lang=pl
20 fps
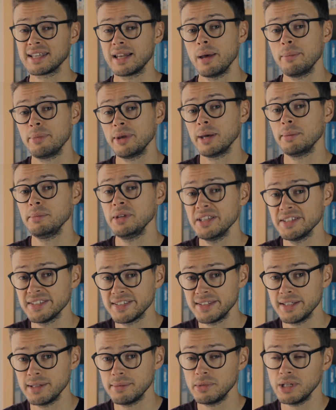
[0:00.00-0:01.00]
sklepie
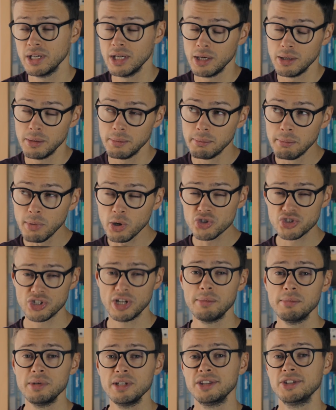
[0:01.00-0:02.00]
mięsnym,
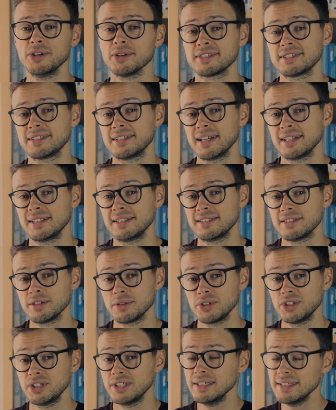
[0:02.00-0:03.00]
możemy dostać
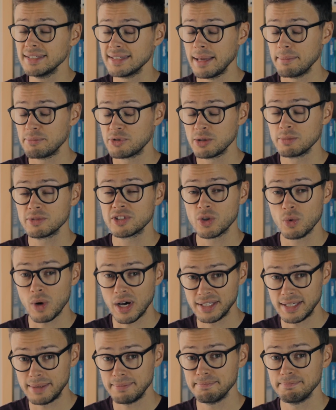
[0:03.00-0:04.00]
coś z lepszym
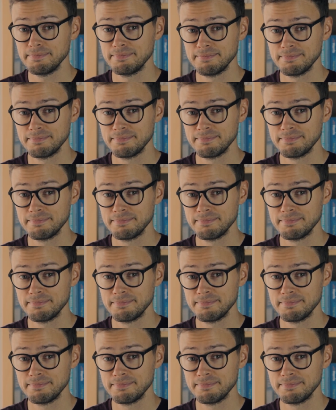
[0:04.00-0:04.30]
składem.